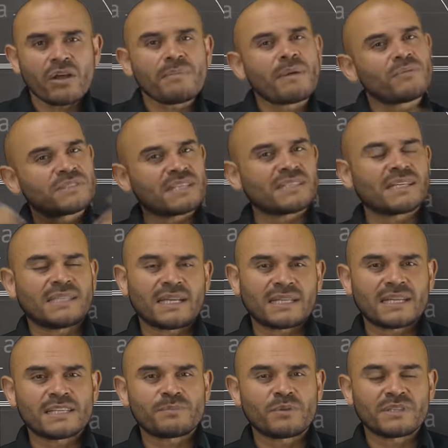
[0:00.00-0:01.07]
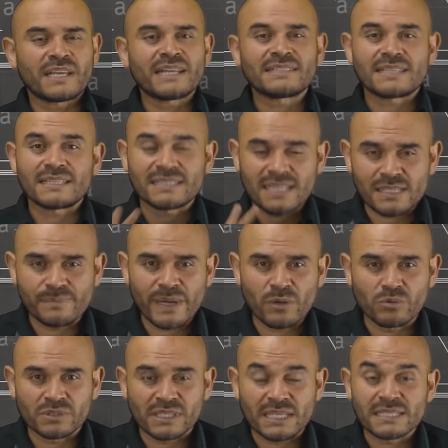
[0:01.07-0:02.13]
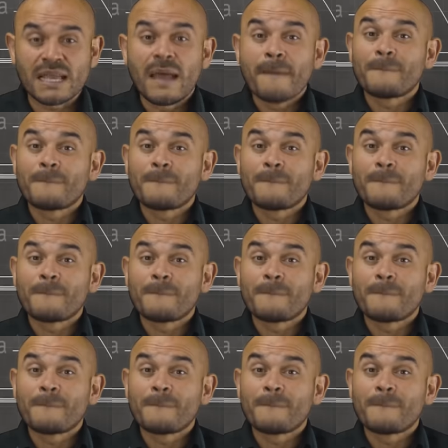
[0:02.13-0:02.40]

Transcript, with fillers: hoy vamos a tratar de responder estas tres preguntas,